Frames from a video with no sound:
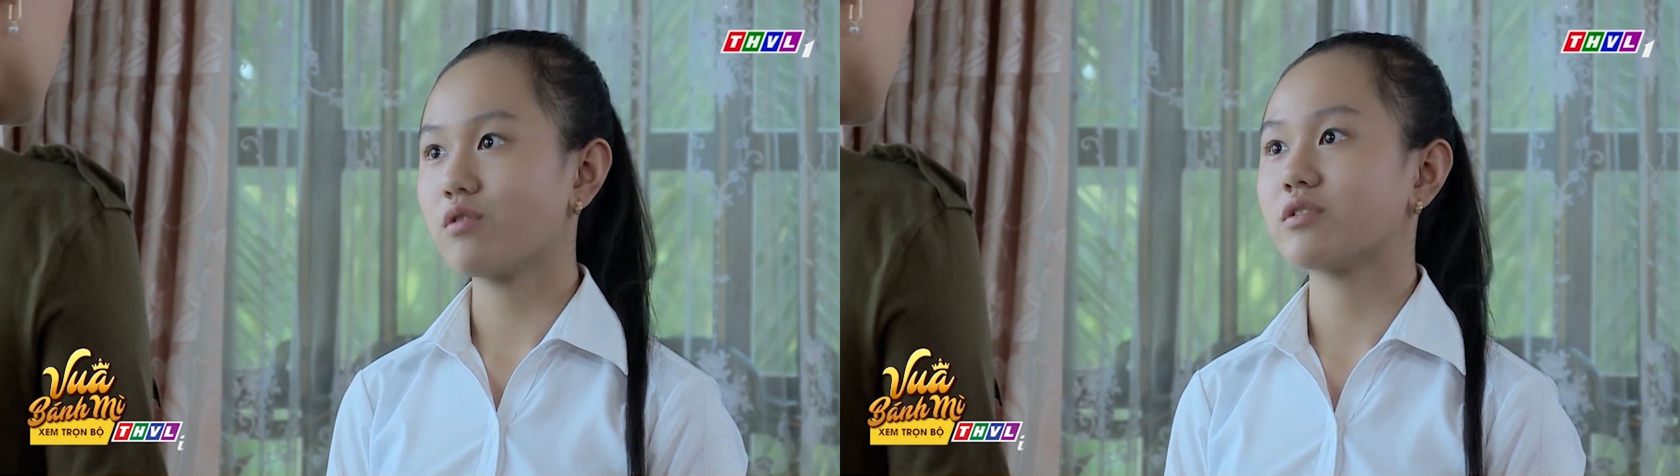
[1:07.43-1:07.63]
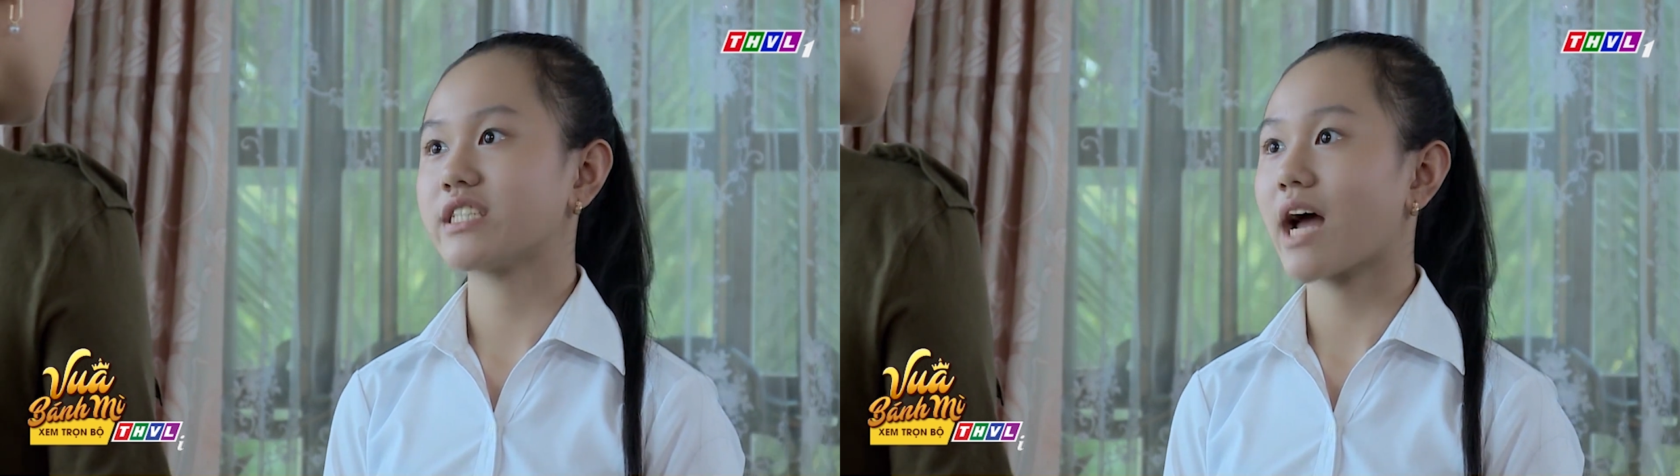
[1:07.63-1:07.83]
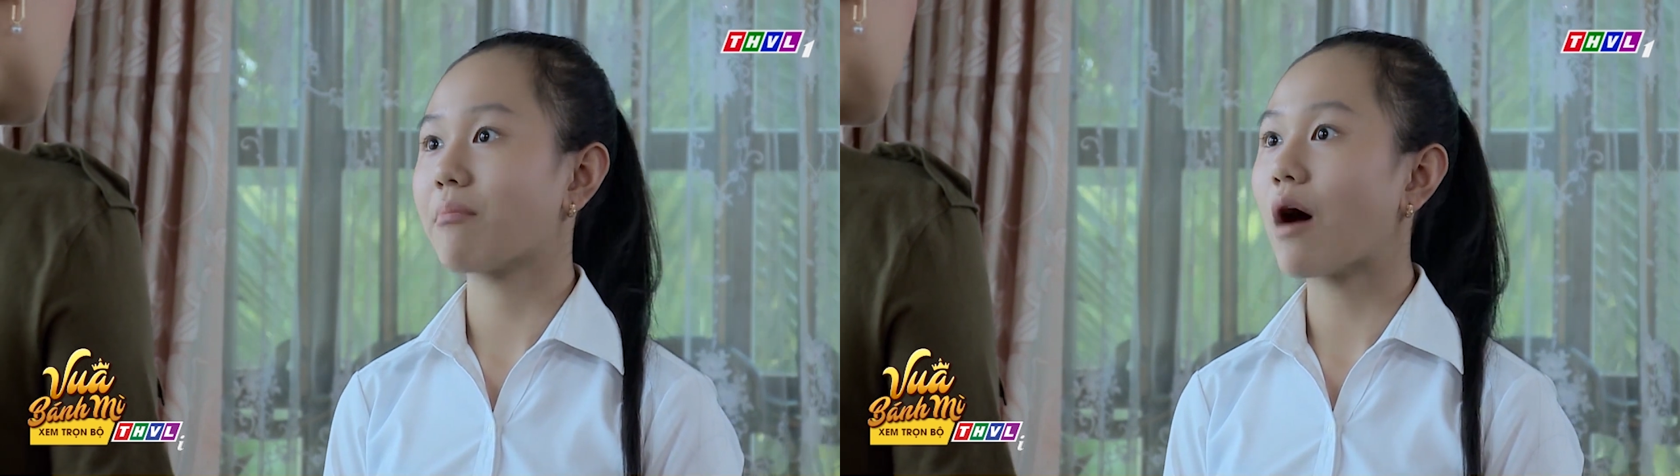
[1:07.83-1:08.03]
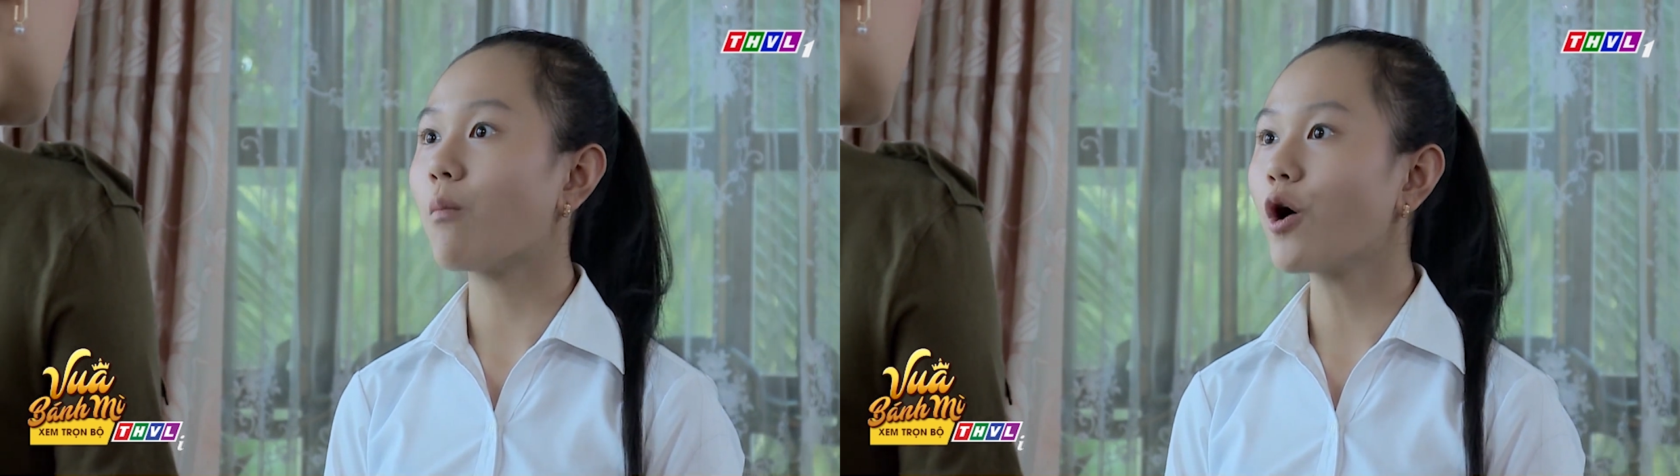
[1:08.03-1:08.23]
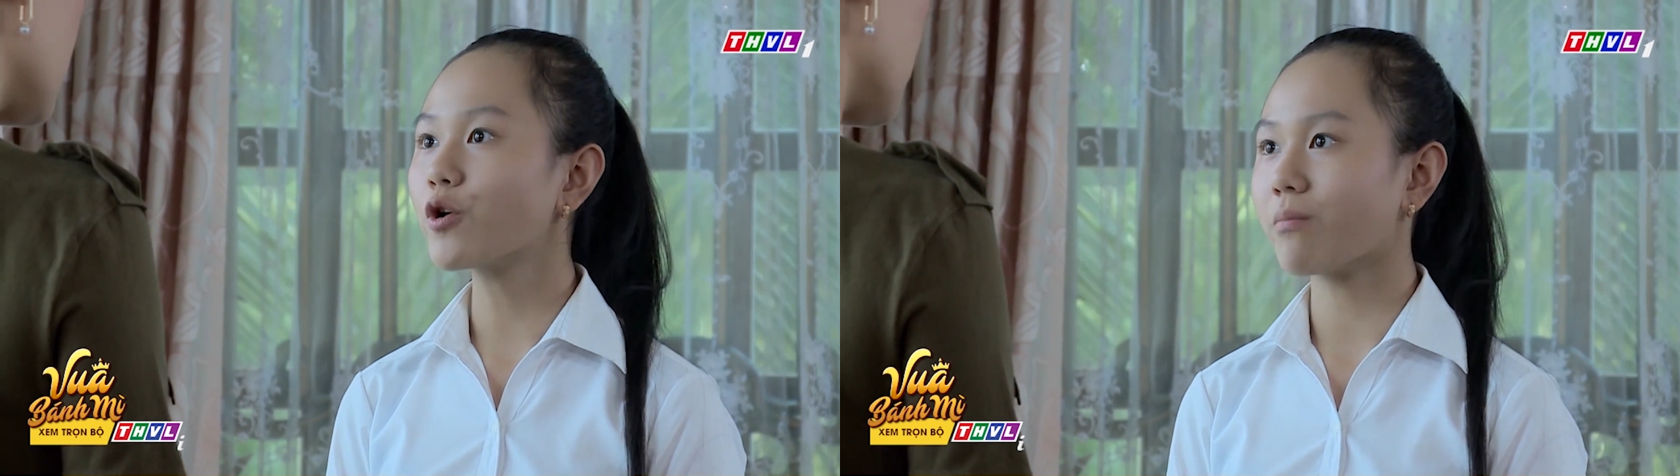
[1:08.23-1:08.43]
Và đứa con
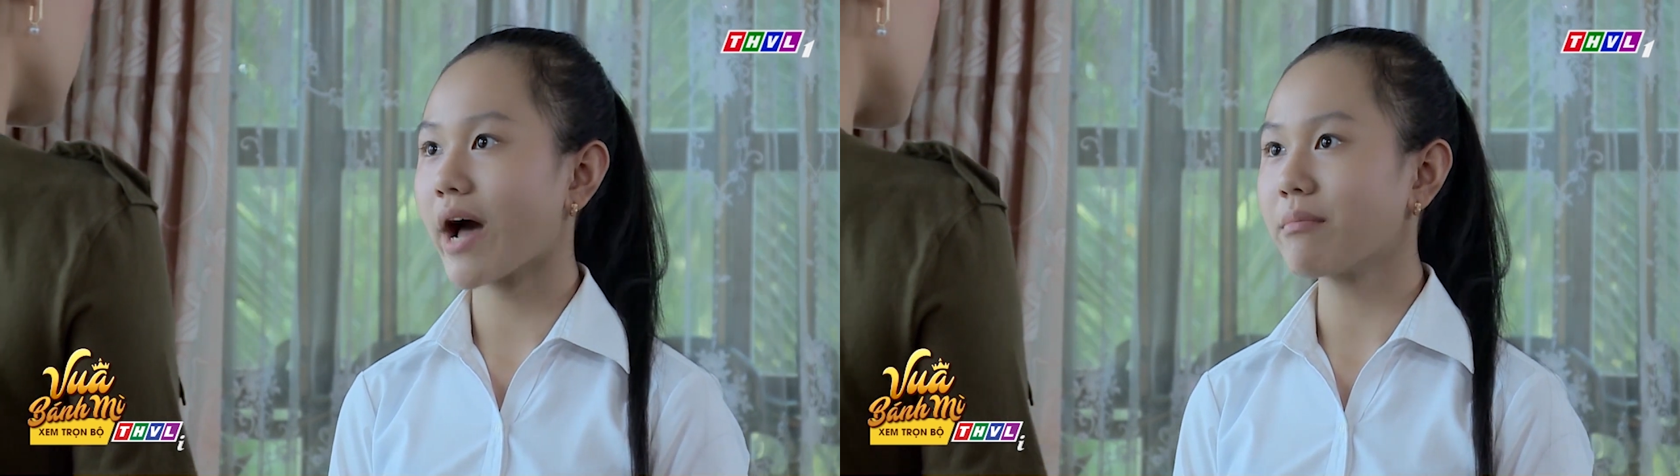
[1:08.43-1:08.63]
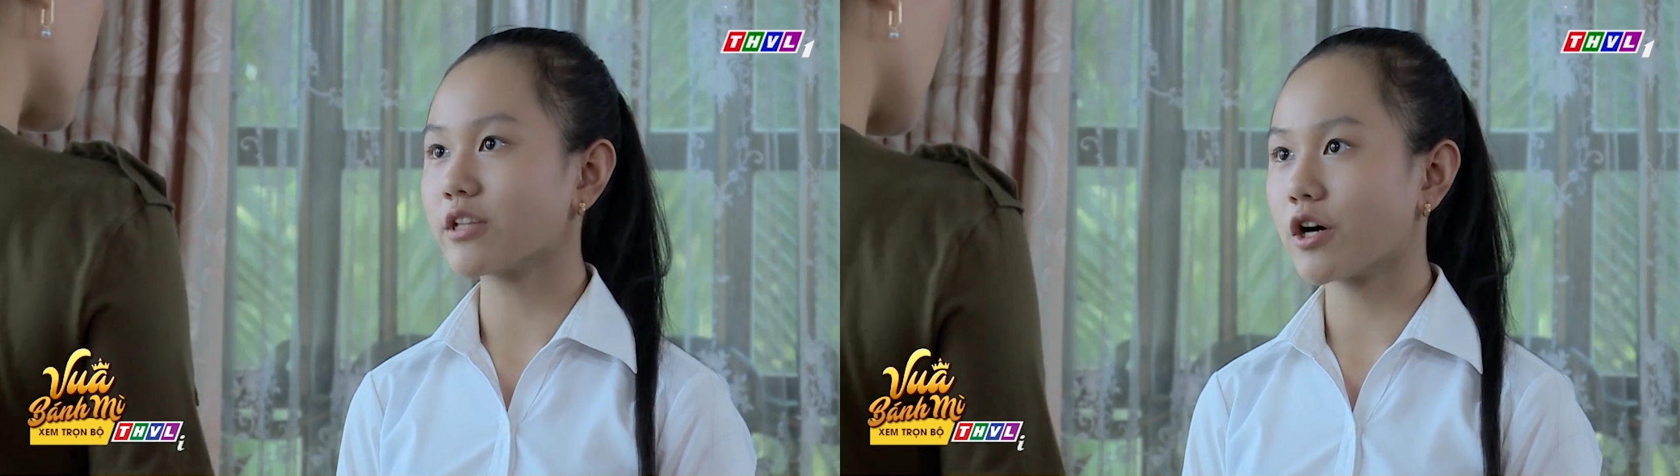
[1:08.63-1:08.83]
trai bảo bối của má